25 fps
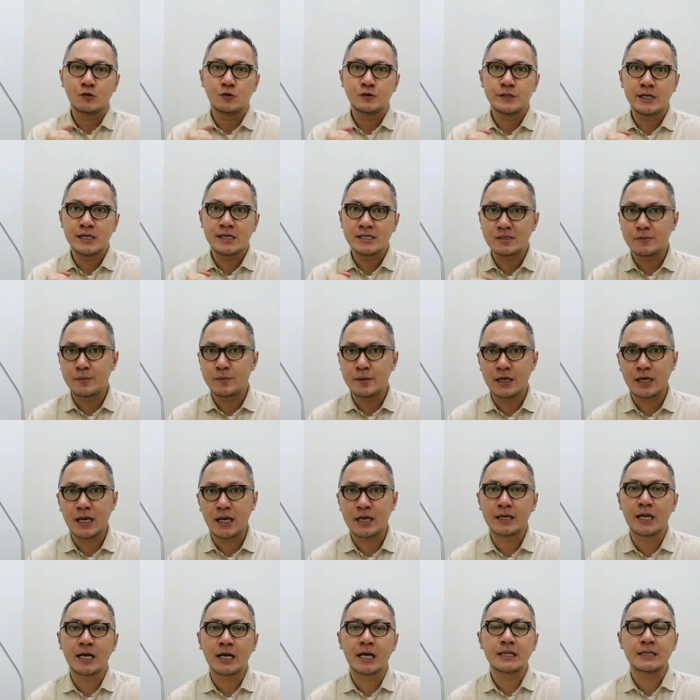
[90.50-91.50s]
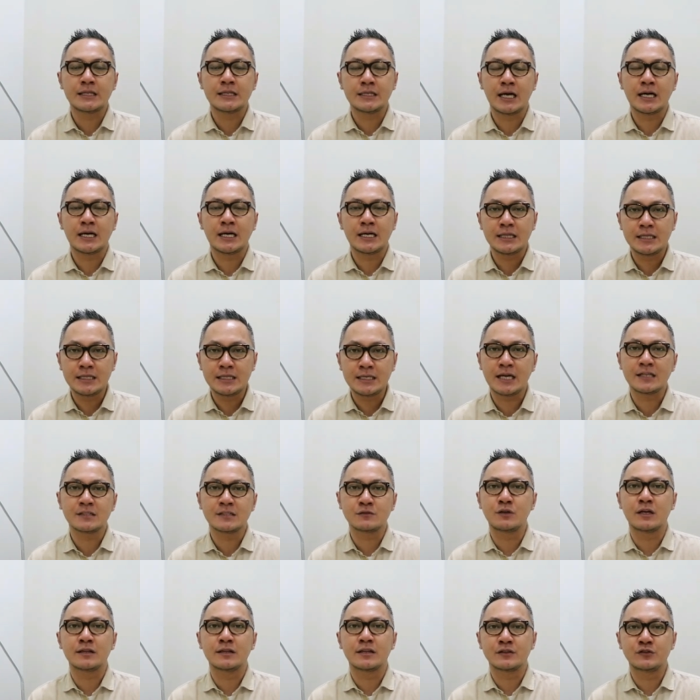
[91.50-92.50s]
ujian sebenarnya adalah ketika ketika
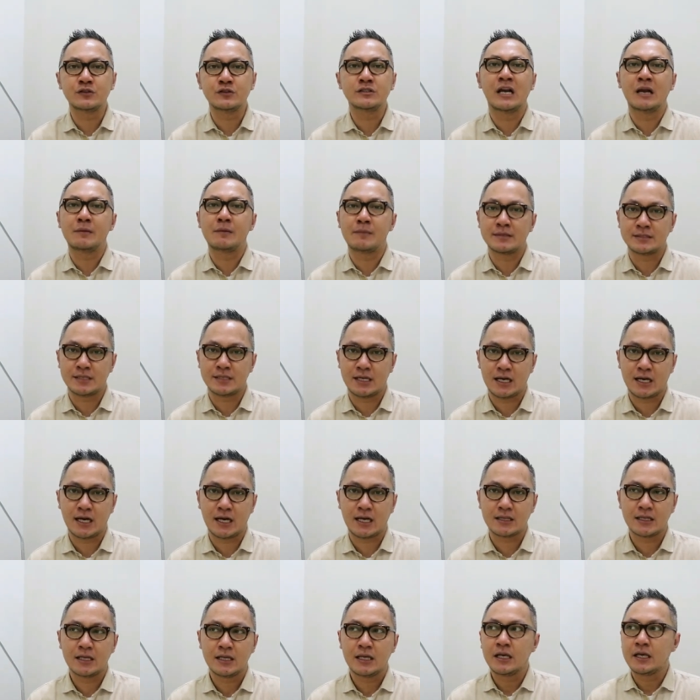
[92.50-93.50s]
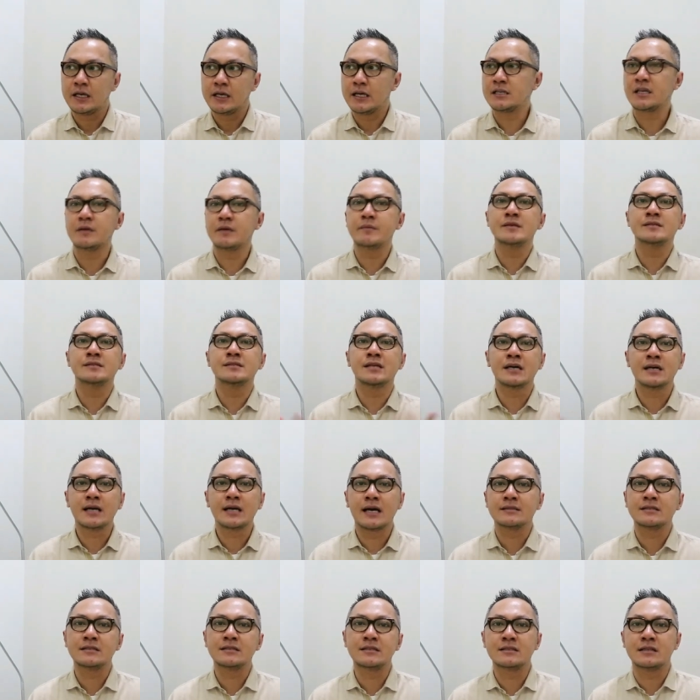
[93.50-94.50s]
sudah terjun dalam masyarakat kita bisa
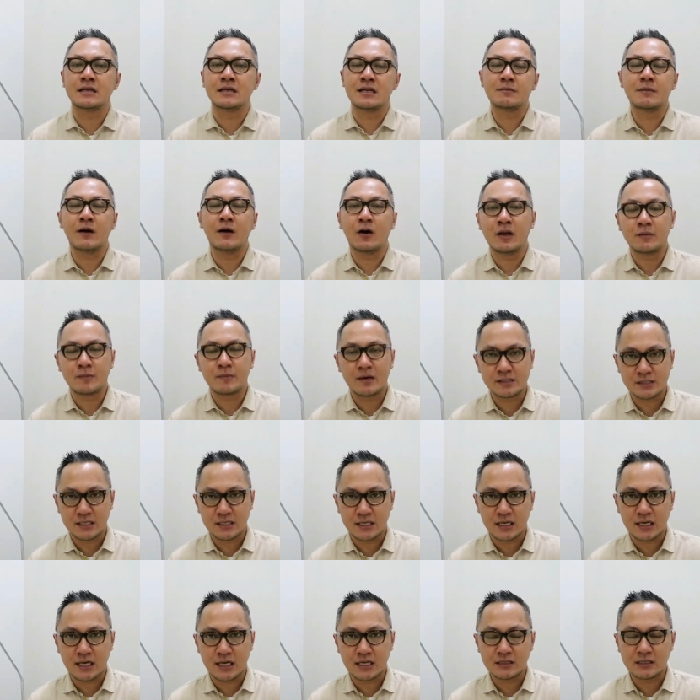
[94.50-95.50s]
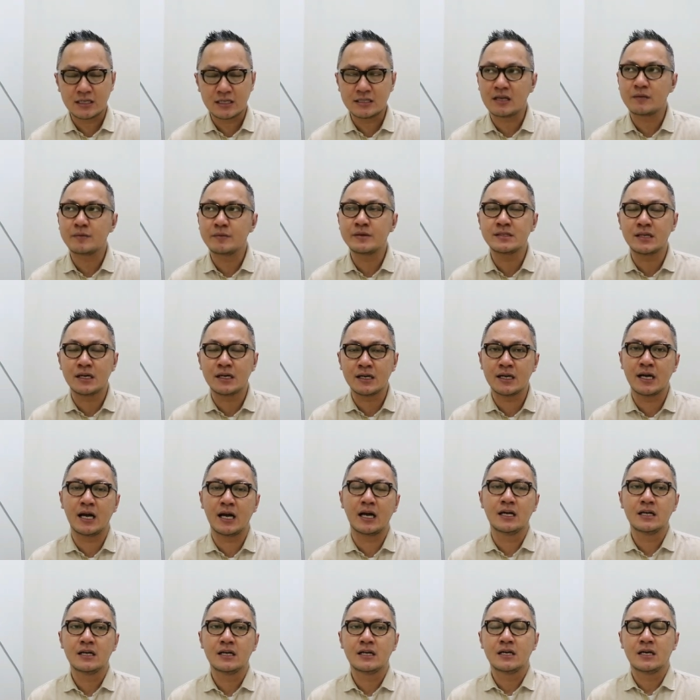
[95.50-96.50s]
nggak sih diterima oleh masyarakat kita bisa
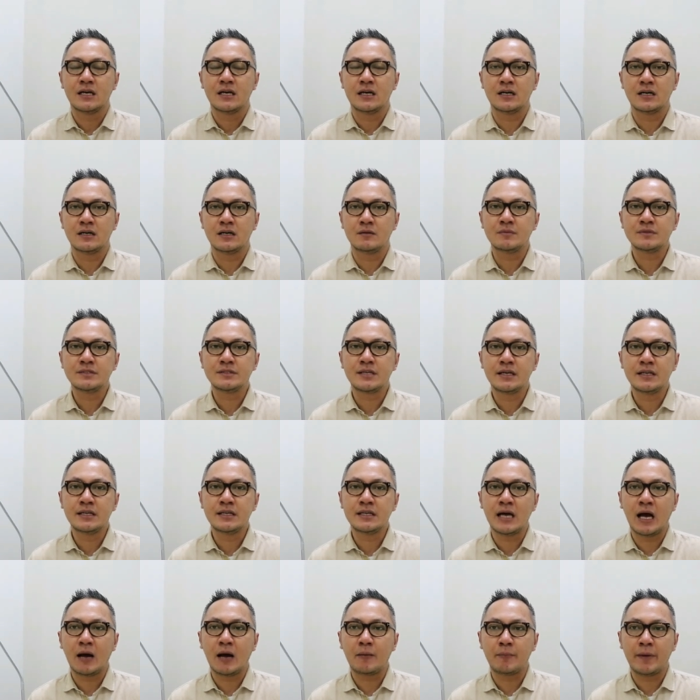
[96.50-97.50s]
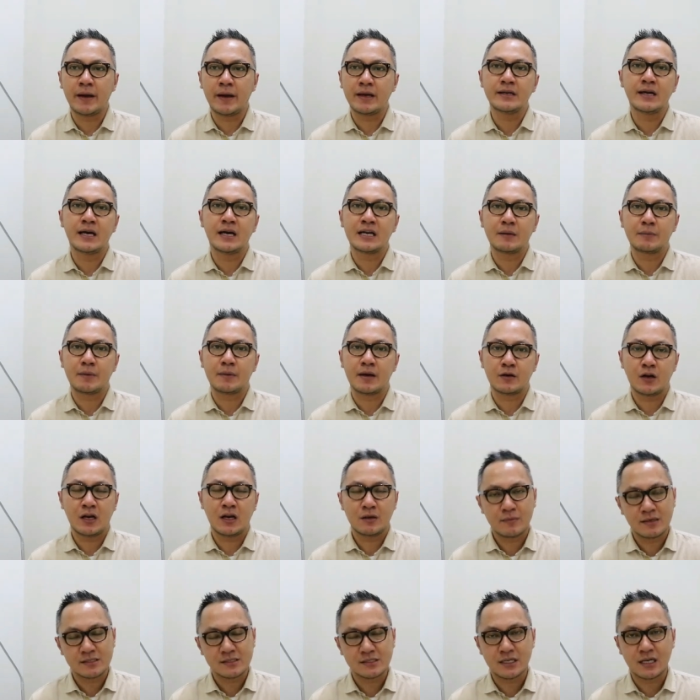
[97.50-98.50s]
nggak uh, menjadi apa yang diharapkan
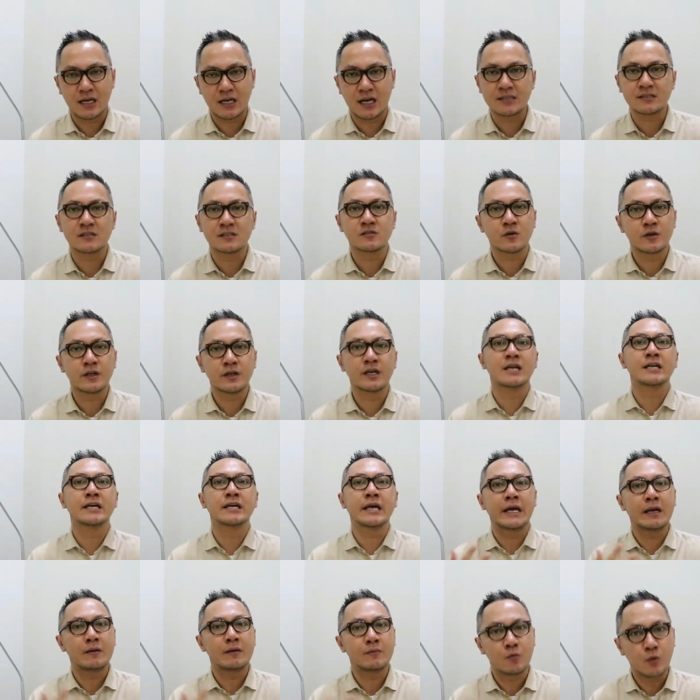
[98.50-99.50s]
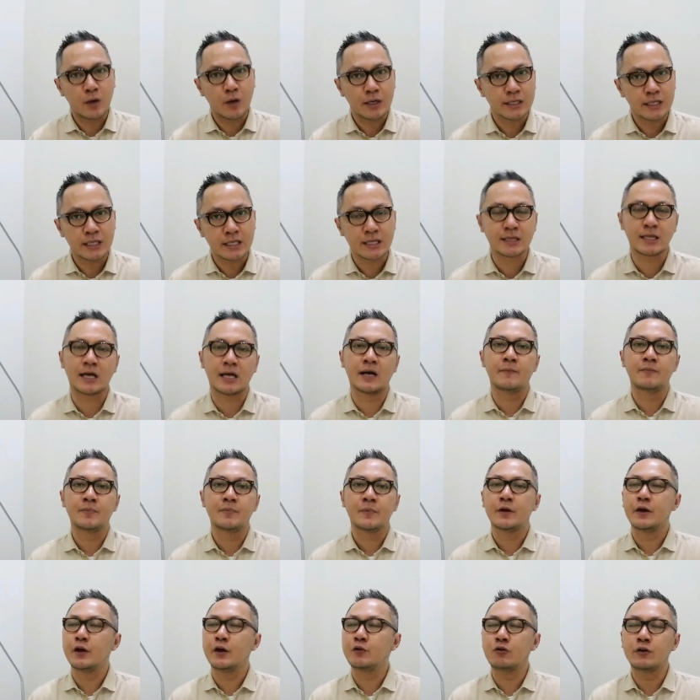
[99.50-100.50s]
oleh masyarakat sesuai dengan keilmuan kita
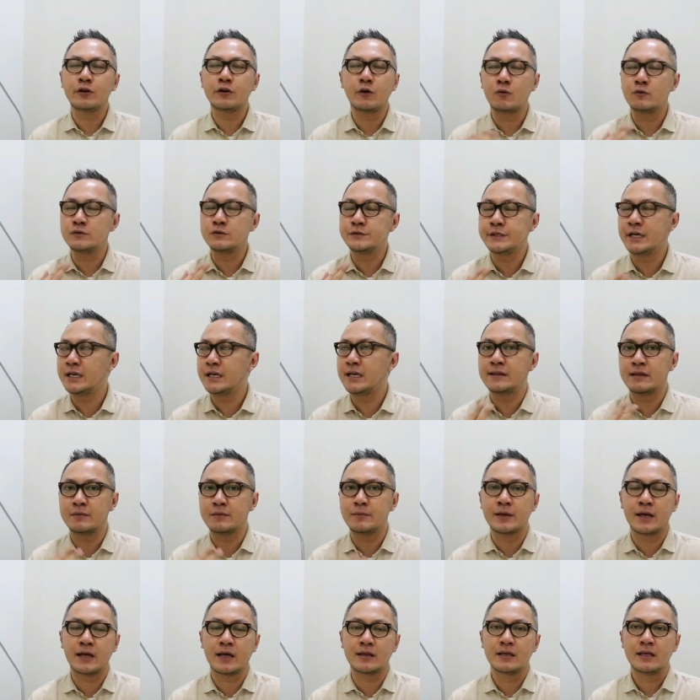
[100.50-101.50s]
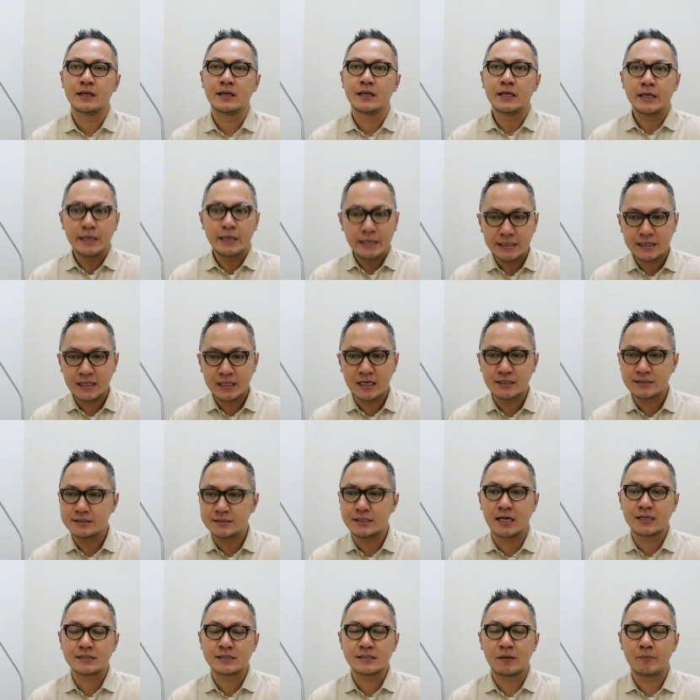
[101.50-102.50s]
itu ada ujian yang terberat kita
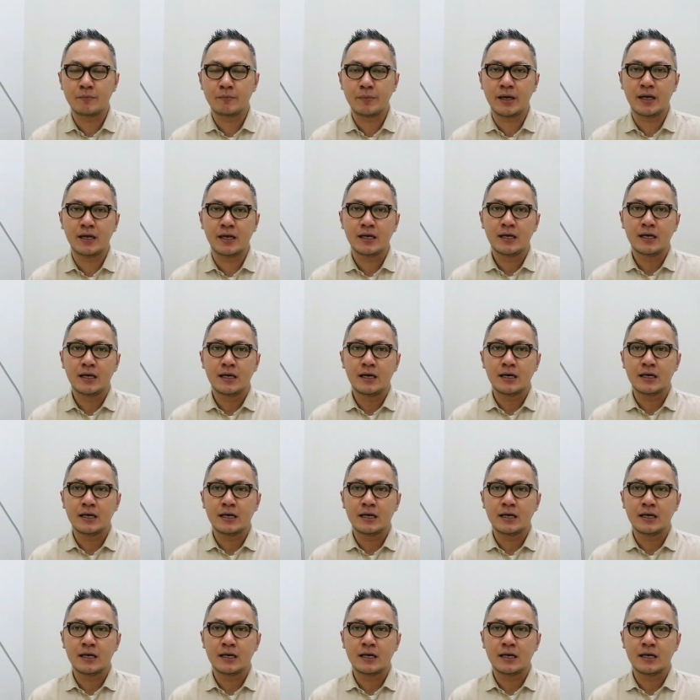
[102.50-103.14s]
jangan sampai